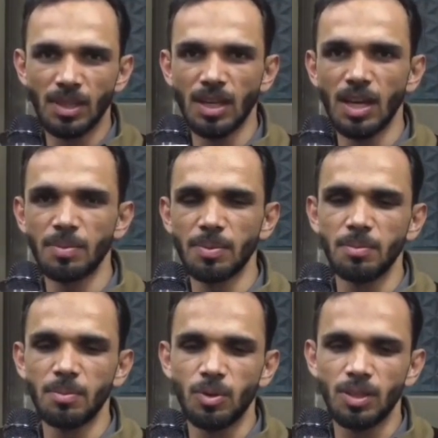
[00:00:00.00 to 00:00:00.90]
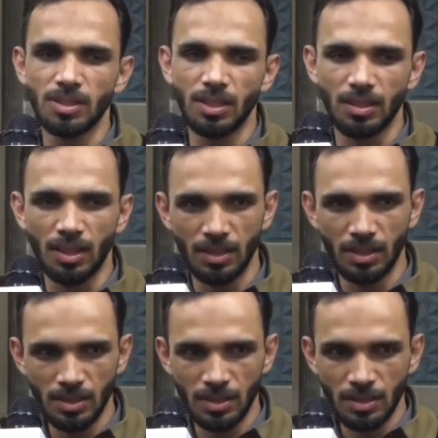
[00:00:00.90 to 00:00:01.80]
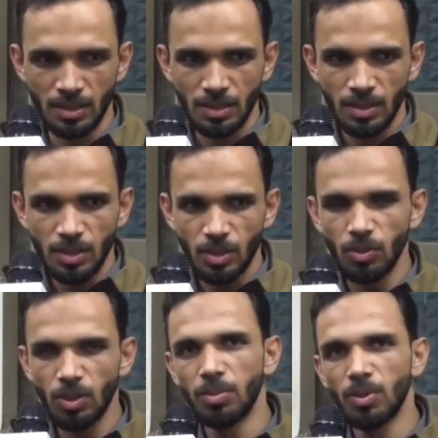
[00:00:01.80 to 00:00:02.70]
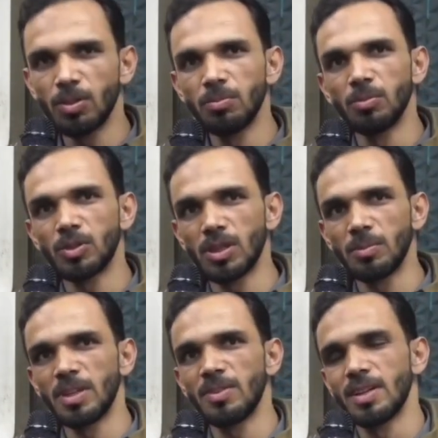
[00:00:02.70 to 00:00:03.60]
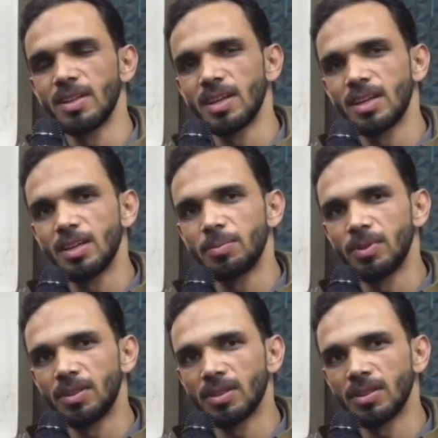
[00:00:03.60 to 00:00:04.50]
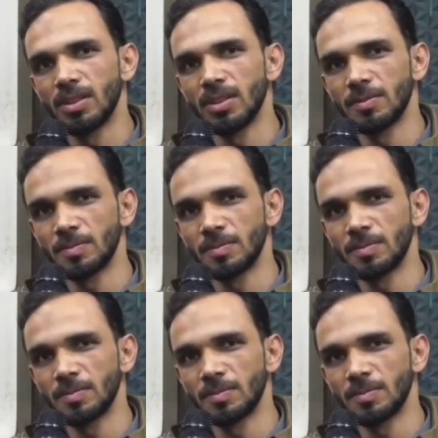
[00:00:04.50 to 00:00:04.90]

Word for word: अल्लाह आपकी मोड़ नहीं सकता तो वो एक बहुत मुश्किल मेरी वालदा के लिए पोजीशन थी